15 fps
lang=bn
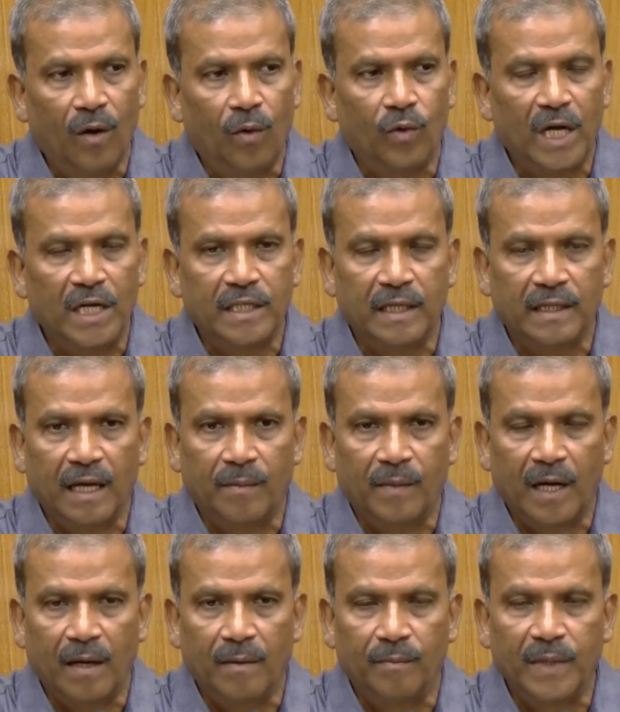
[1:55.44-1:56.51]
ওনার সাথে
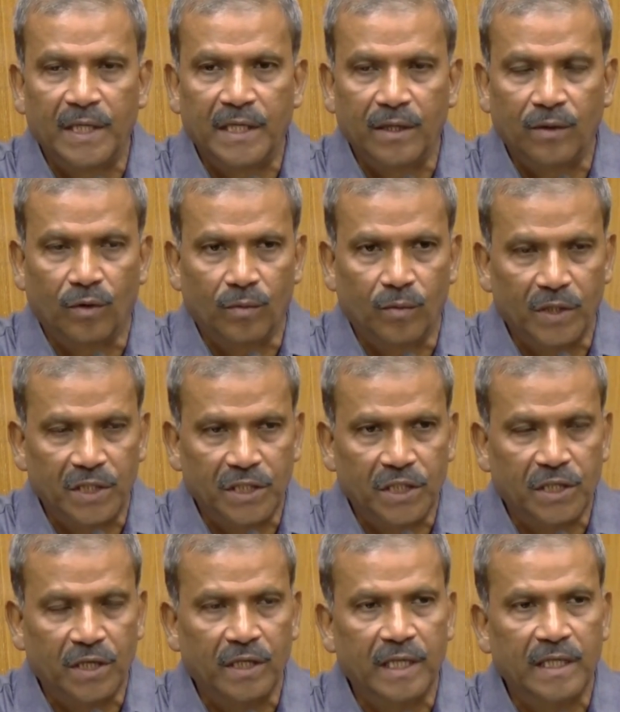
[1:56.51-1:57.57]
আমরা মিটিং করব
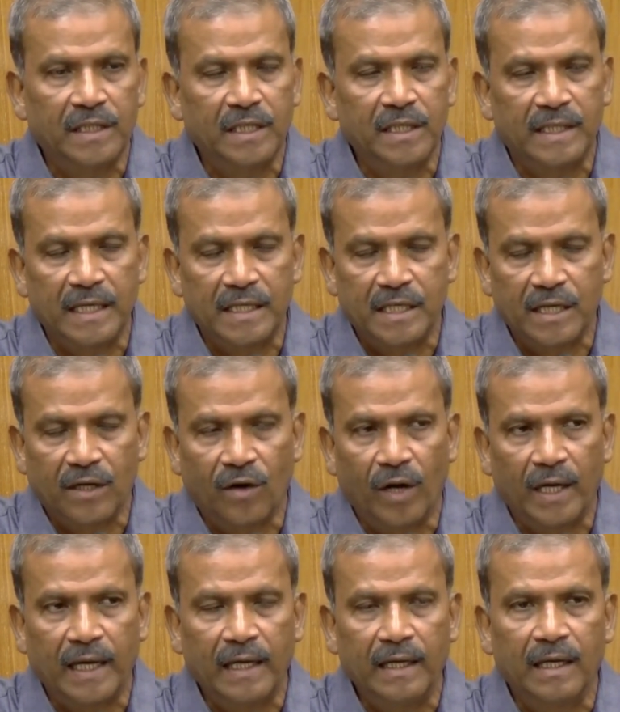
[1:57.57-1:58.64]
ডিসিশন নিয়েছি ডেট ঠিক
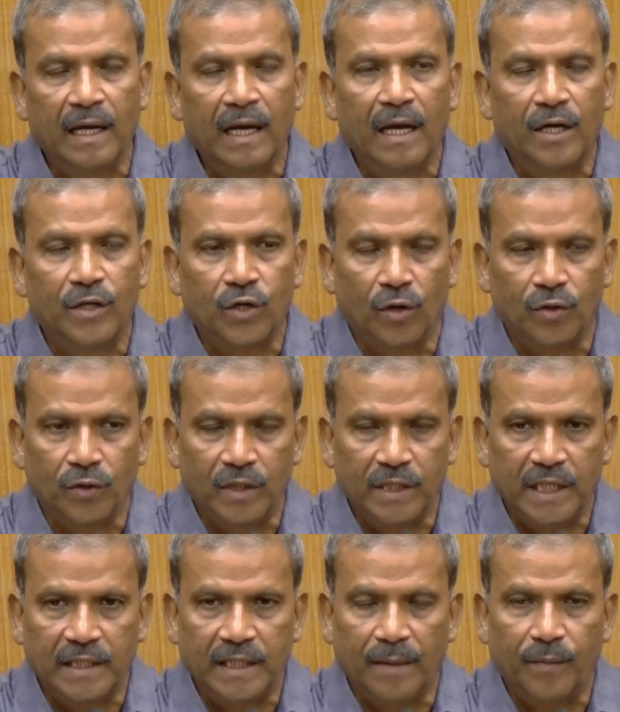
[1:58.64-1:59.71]
হয় নাই
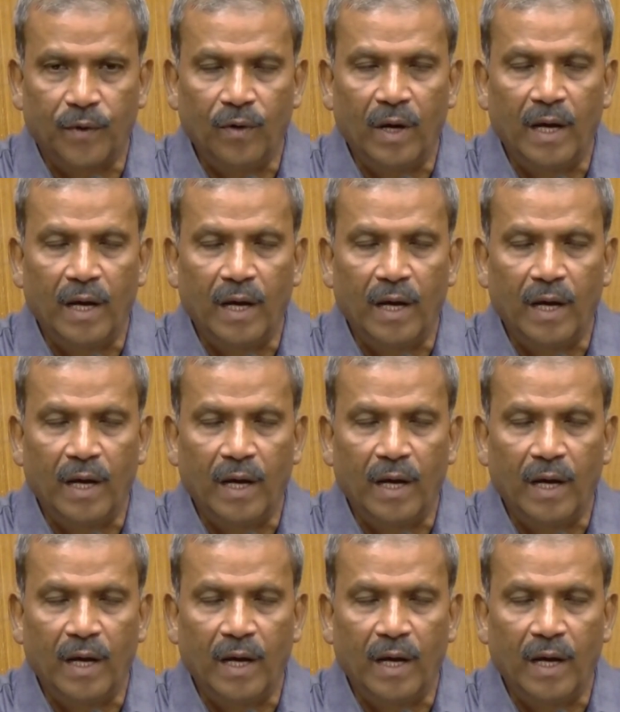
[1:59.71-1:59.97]
সহযোগিতা চাপ